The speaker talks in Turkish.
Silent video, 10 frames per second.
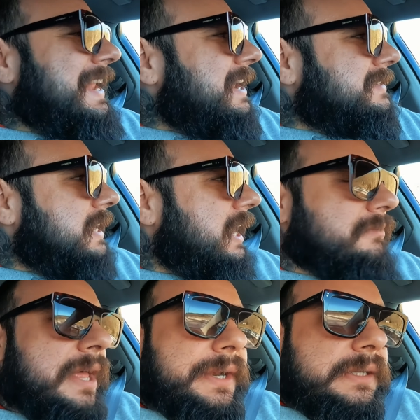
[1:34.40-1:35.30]
Herkese
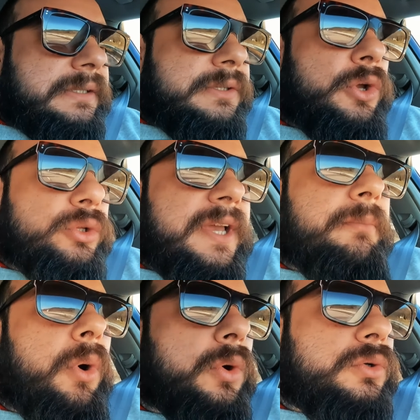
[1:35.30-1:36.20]
selamlar.
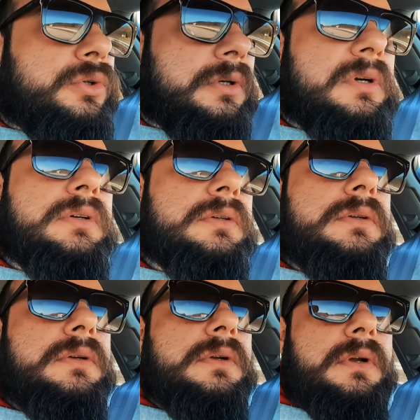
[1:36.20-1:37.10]
Göteborg'u
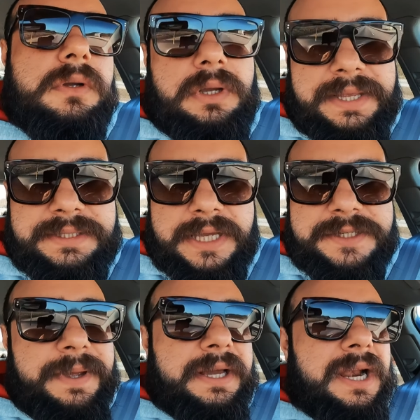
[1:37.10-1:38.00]
es
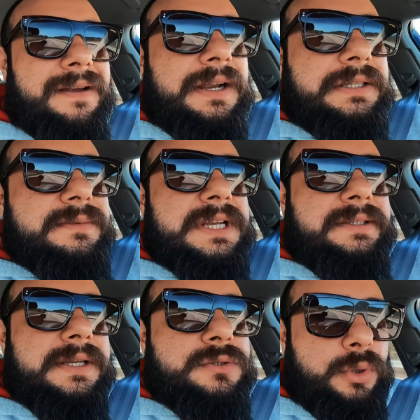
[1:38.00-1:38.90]
geçmeye karar verdim.
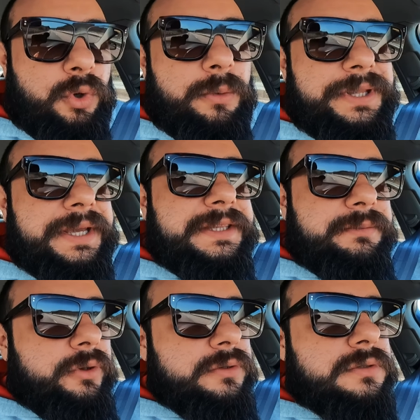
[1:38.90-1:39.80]
Zaten Stockholm'e de
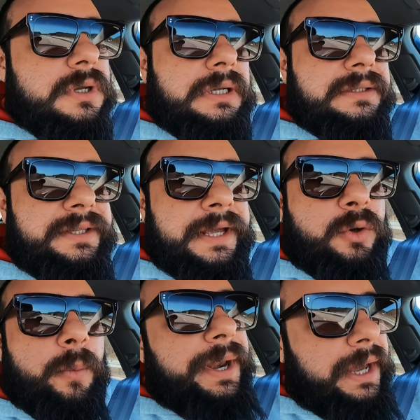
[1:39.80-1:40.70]
gitmiyoruz.
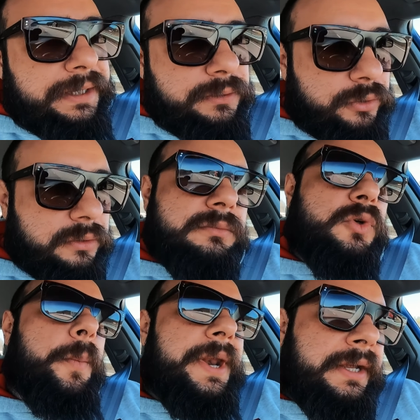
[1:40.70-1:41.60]
Direkt Kopenhag'a gidiyorum.
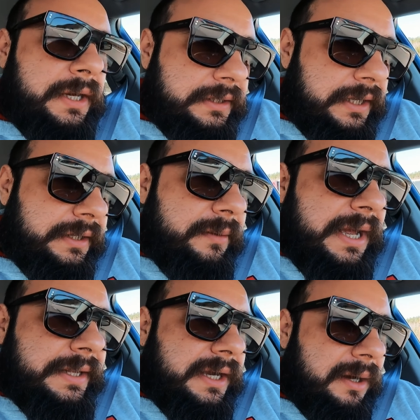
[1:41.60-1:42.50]
Kopenhag yakınlarında bir
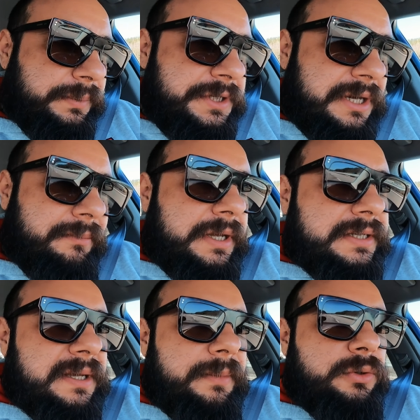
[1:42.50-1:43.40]
yerde kamplayacağım.
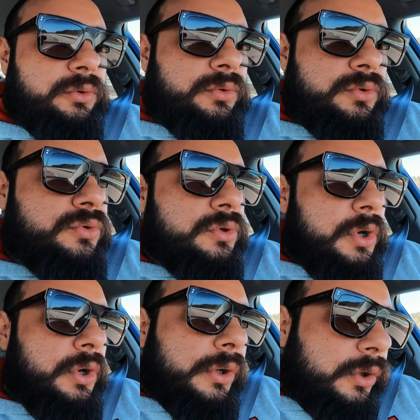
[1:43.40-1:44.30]
Yarın sabah gündüz
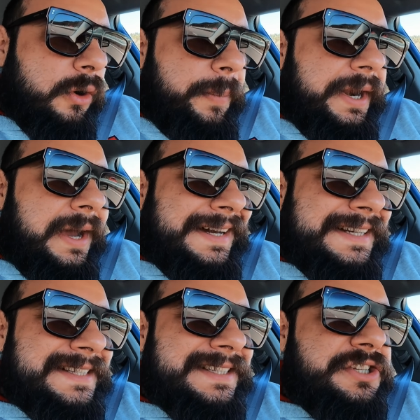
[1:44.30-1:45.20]

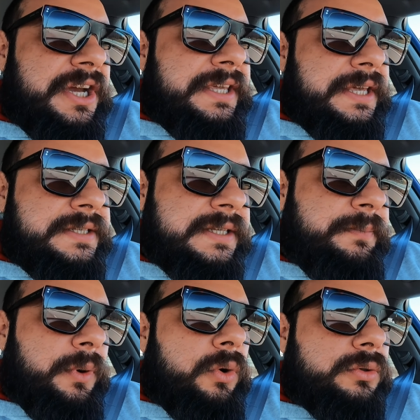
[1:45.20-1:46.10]
Kopenhag'ı hızlıca
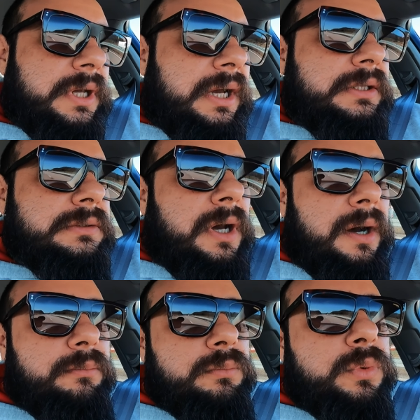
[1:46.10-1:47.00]
gezip oradan
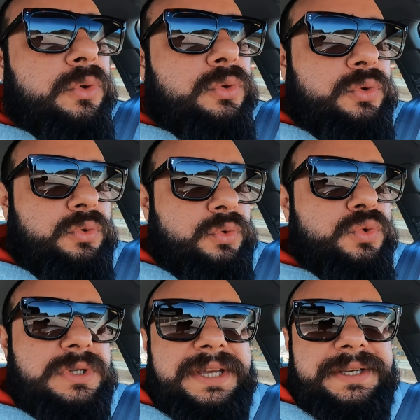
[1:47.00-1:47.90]
Hamburg
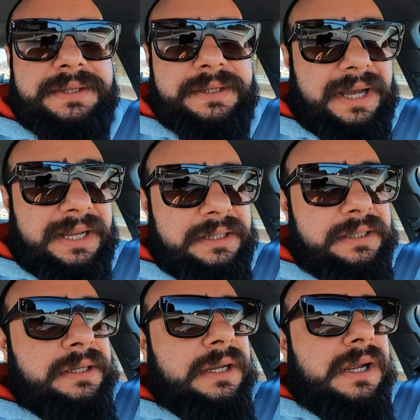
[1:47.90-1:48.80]
üzerinden
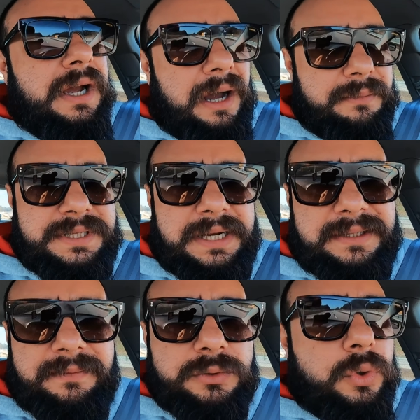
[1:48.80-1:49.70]

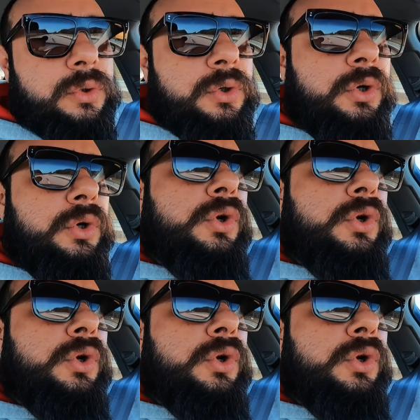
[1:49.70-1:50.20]
Amsterdam'a doğru